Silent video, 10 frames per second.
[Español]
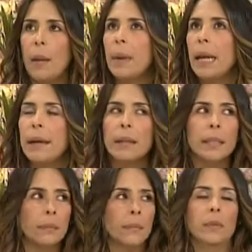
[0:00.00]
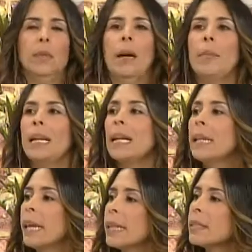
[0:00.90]
Amelia, a bañarse Amelia,
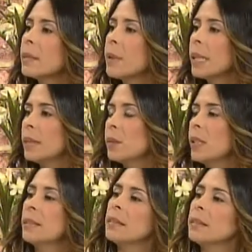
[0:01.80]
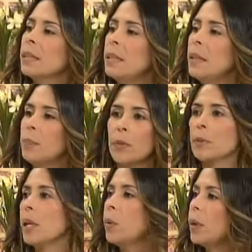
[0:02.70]
¿qué hay que hacer para que tus dientes estén limpios?
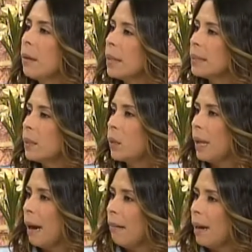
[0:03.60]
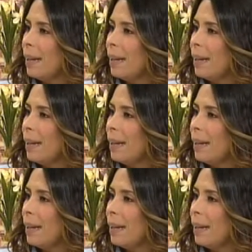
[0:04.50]
De una va y se los lava.